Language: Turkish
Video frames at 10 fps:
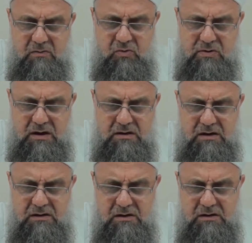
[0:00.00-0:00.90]
Musa'nın
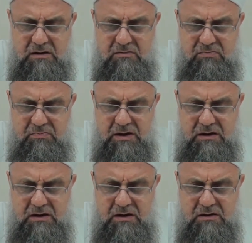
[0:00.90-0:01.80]
yanına indim. Bana
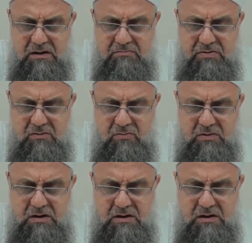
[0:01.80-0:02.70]
dedi ki Rabbin
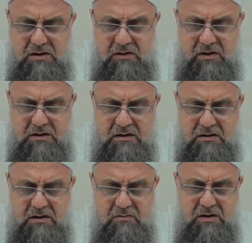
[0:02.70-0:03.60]
ümmetine neyi farz etti?
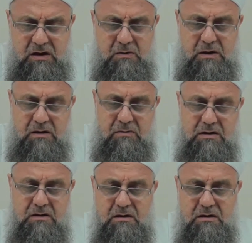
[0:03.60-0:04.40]
Dedim ki 50 vakit namaz.